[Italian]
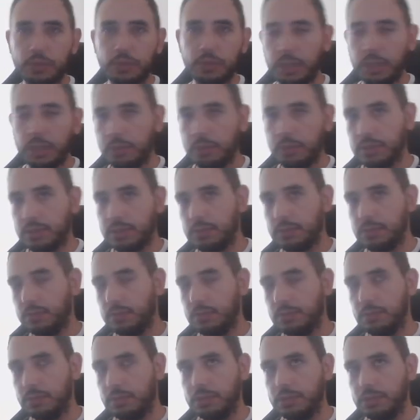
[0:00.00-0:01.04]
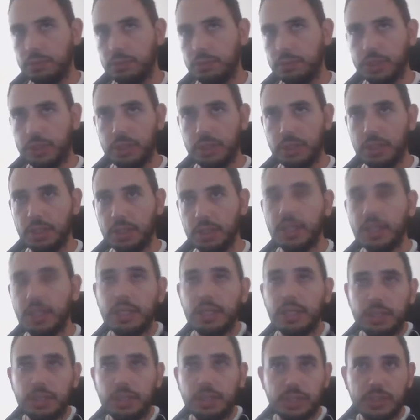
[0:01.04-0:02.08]
e questo non succede
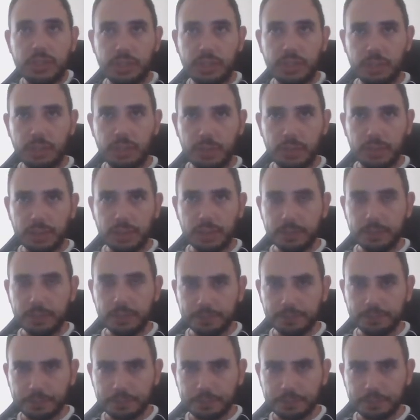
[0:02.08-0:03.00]
necessariamente.